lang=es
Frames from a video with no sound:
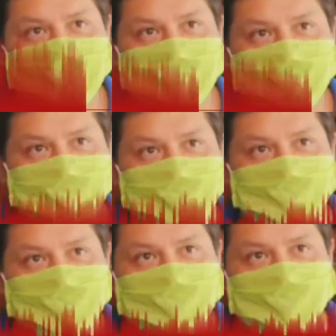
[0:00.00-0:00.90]
Sí,
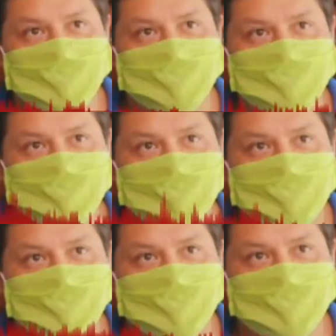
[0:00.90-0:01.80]
ya
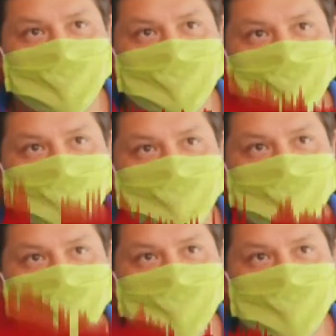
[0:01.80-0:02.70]
el
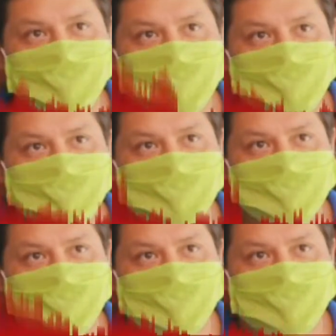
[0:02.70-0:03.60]
viernes eh, terminamos
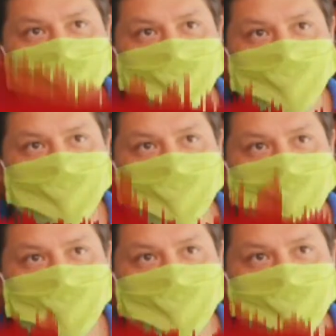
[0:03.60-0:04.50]
las inscripciones.
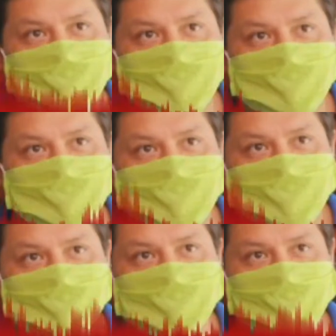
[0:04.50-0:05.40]
Bueno,
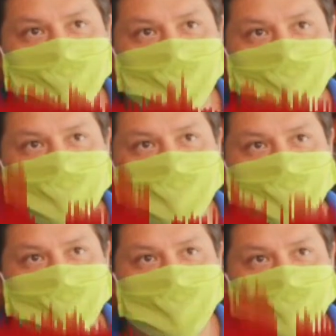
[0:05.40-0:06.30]
estamos ultimando
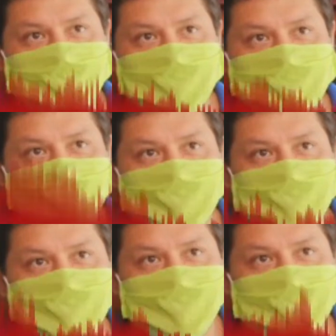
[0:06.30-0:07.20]
detalles y haciendo
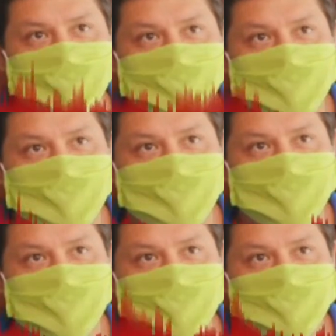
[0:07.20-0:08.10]
las planillas
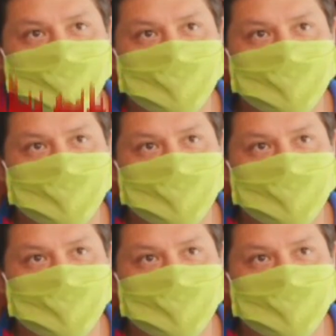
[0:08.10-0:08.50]
correspondientes,